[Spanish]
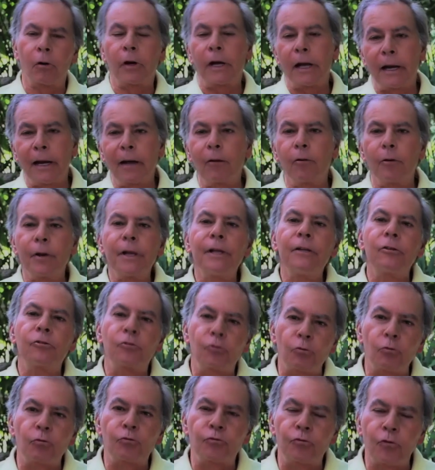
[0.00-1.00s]
lo que era era un
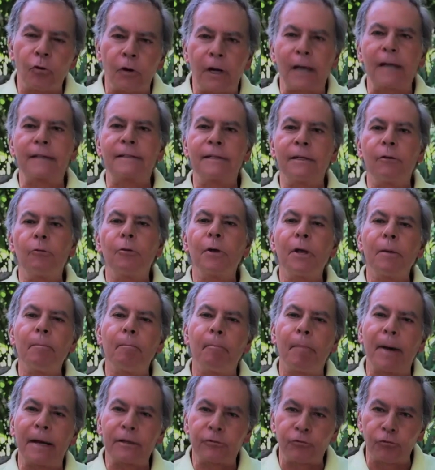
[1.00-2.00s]
intruso, casi un
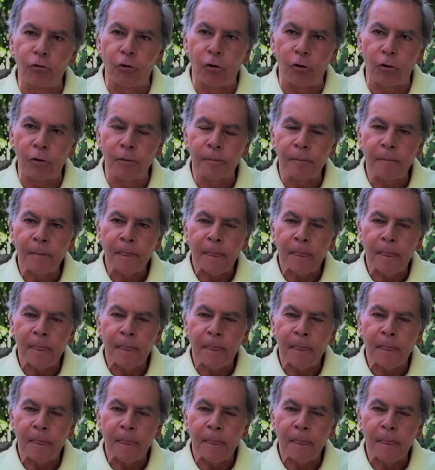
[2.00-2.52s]
invasor,